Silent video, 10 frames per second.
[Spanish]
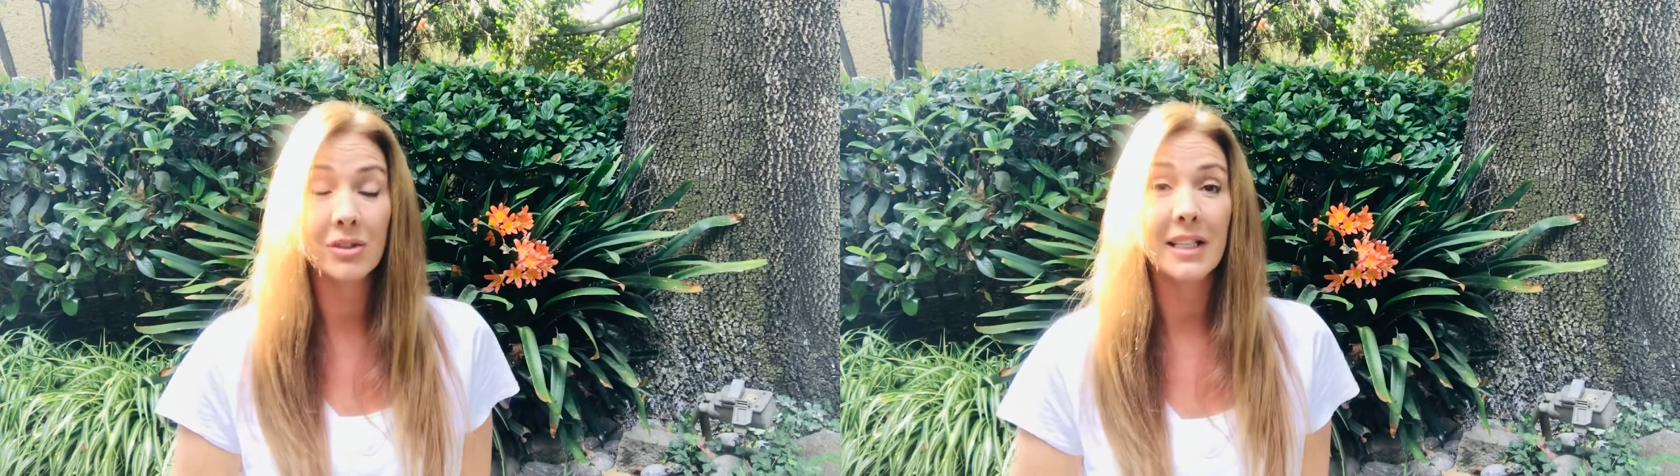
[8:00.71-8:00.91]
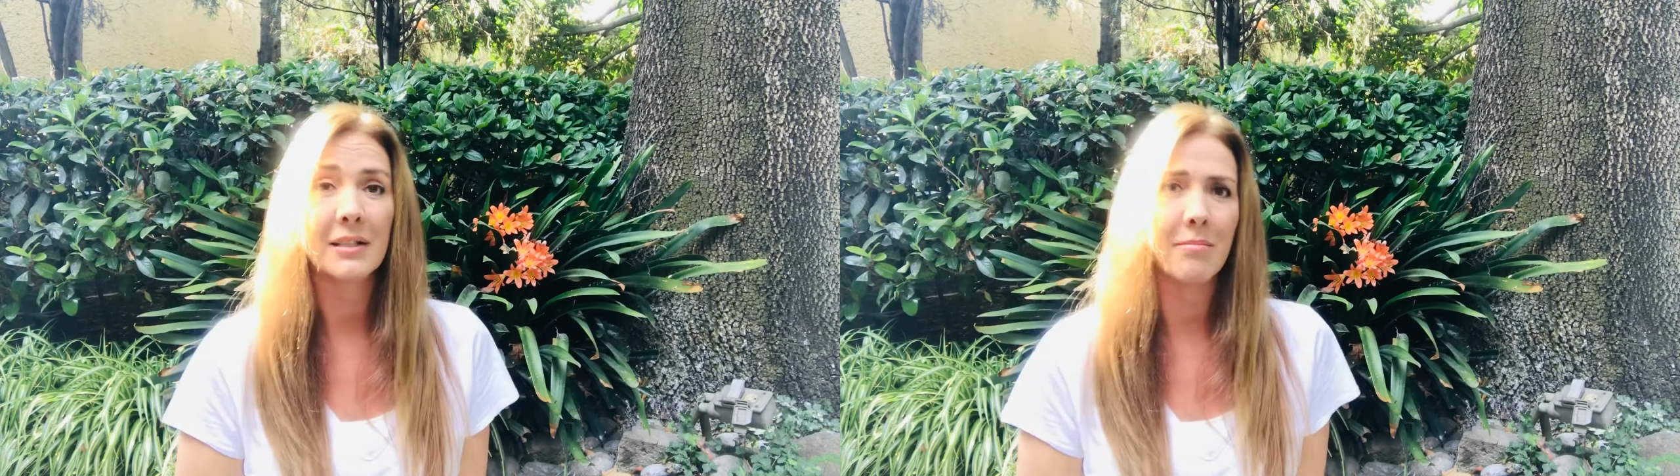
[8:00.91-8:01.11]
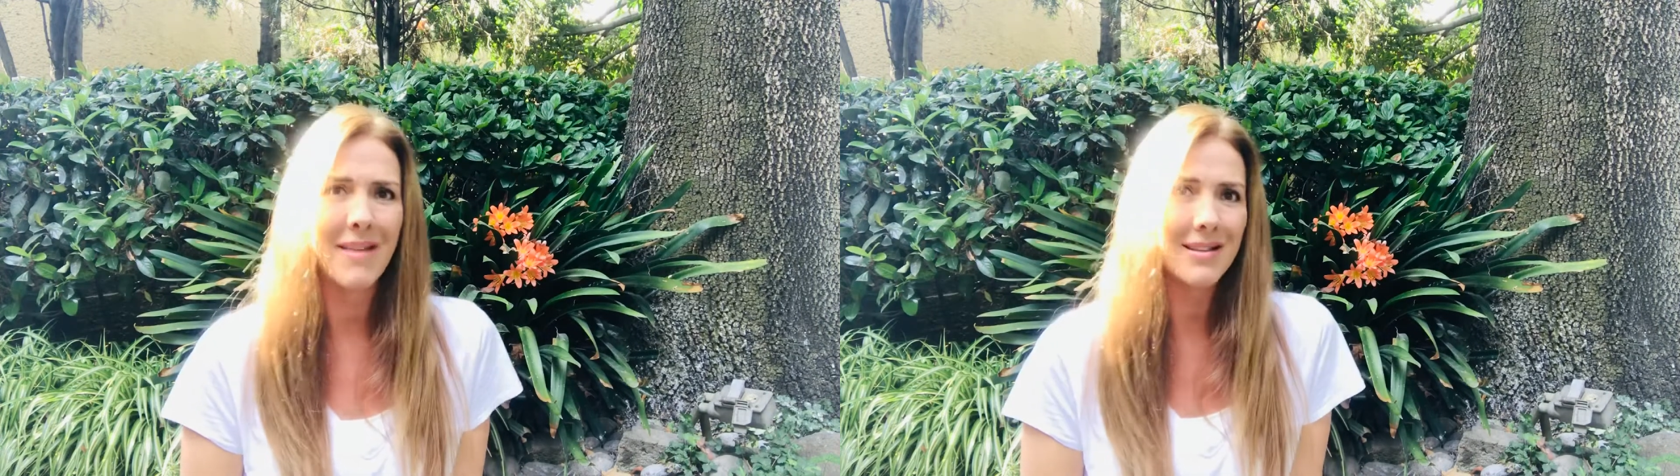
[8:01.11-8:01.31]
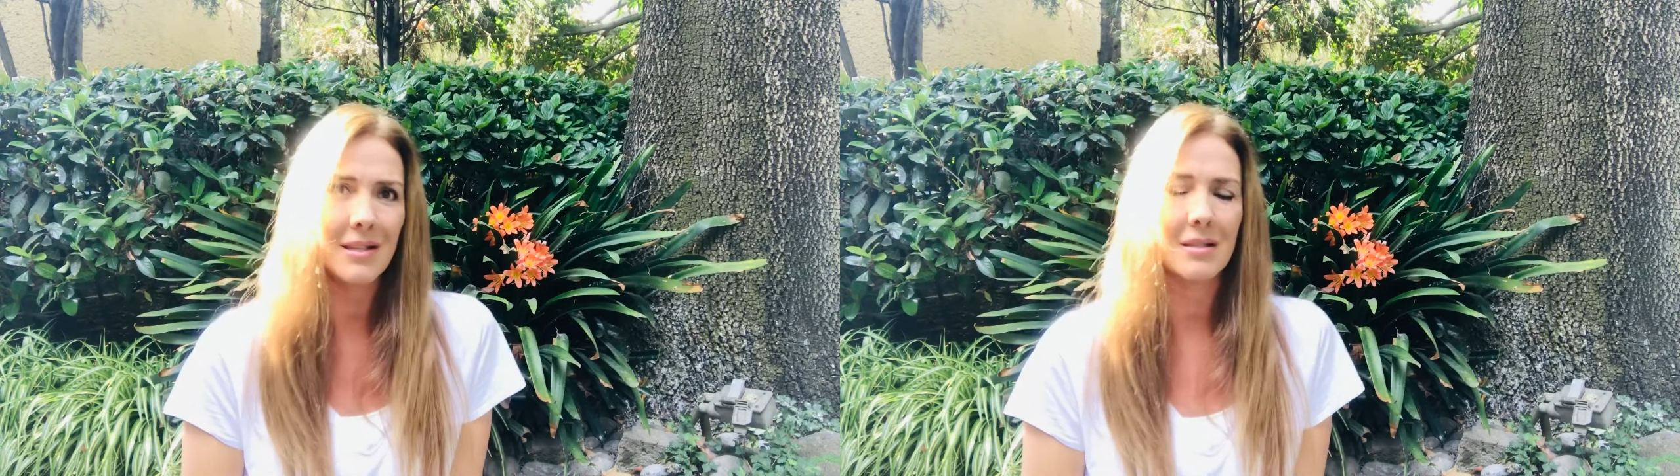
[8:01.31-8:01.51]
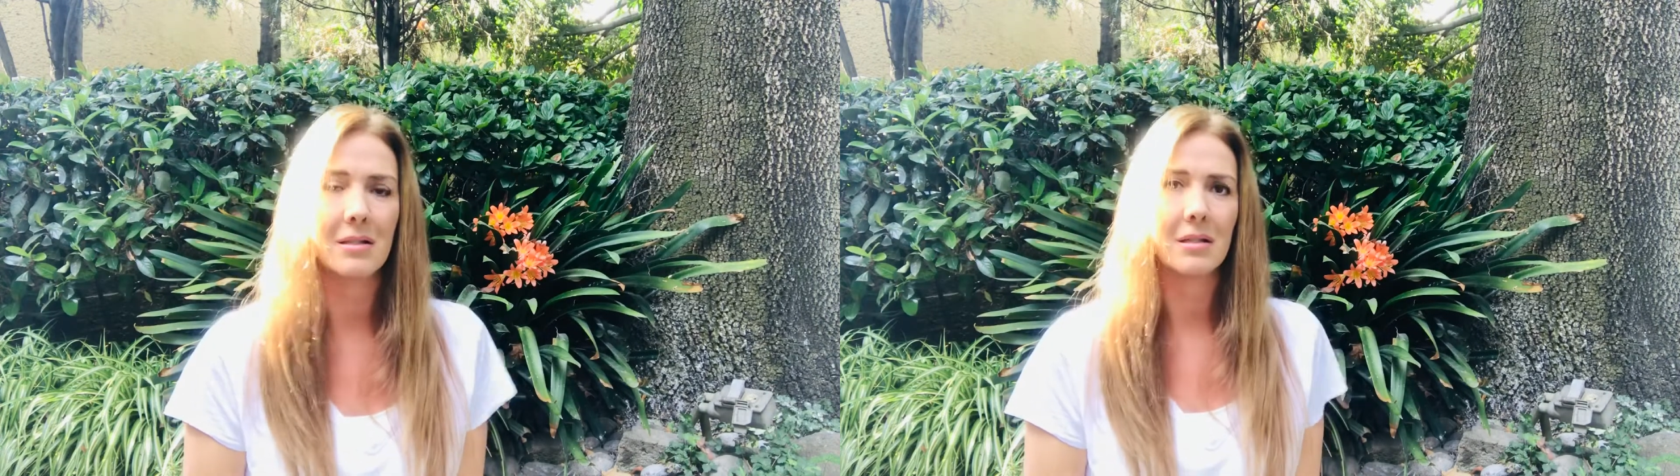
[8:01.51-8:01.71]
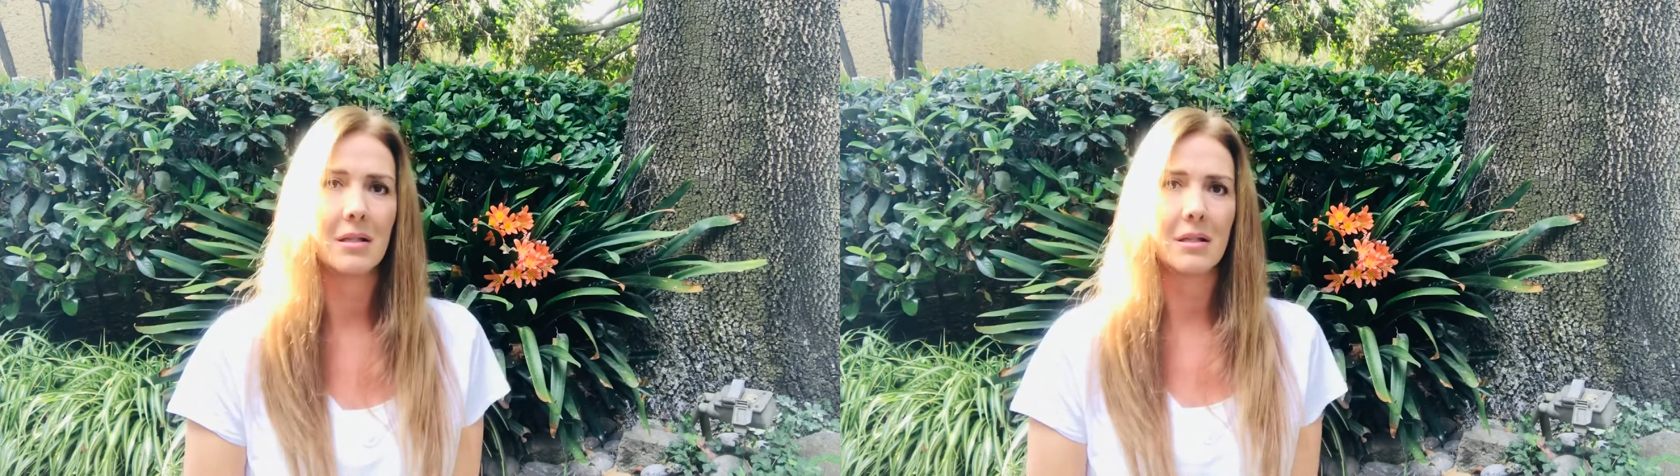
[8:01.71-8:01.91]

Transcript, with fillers: desde hace meses